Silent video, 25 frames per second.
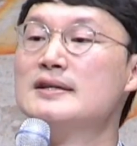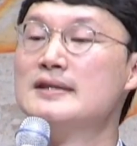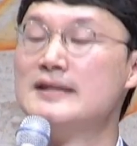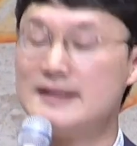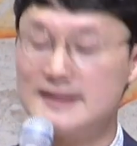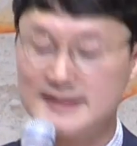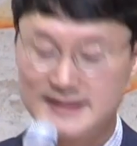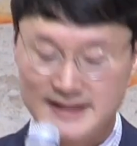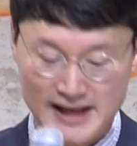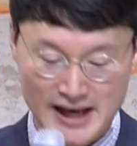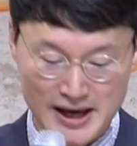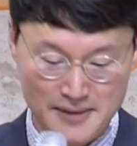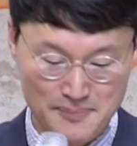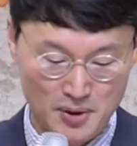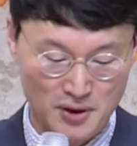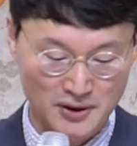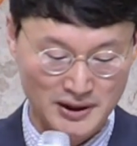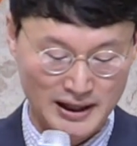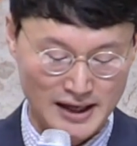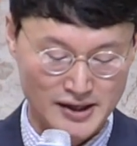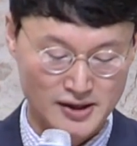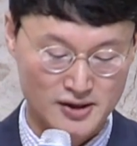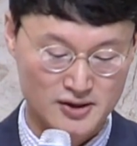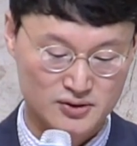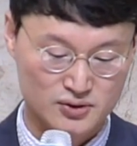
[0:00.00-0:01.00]
세 번
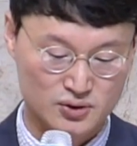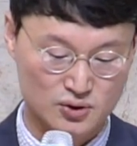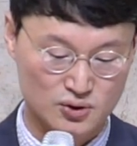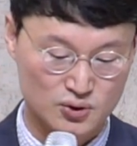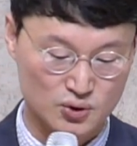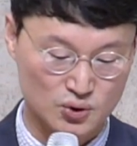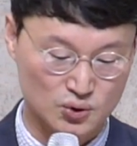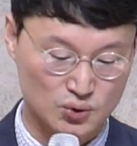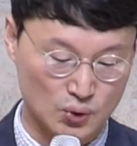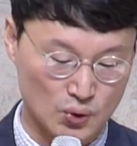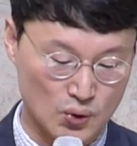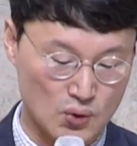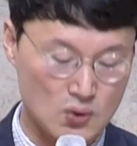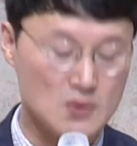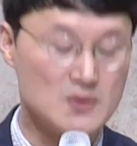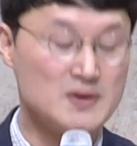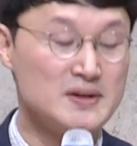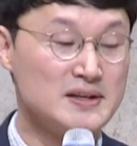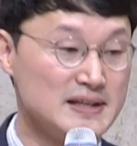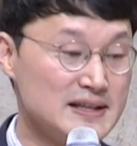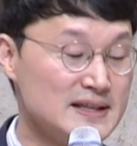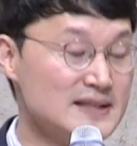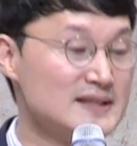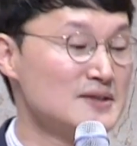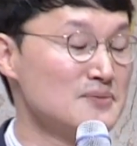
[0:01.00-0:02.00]
하였을 수도
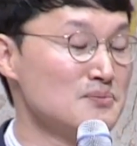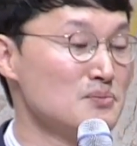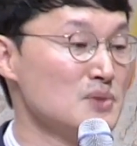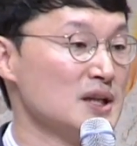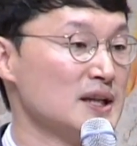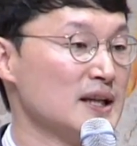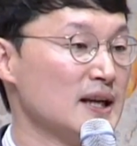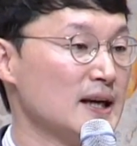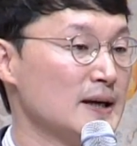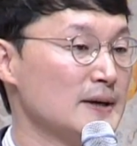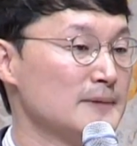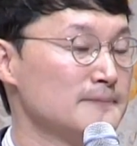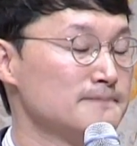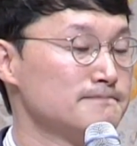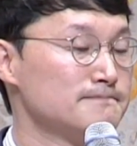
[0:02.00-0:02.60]
있습니다.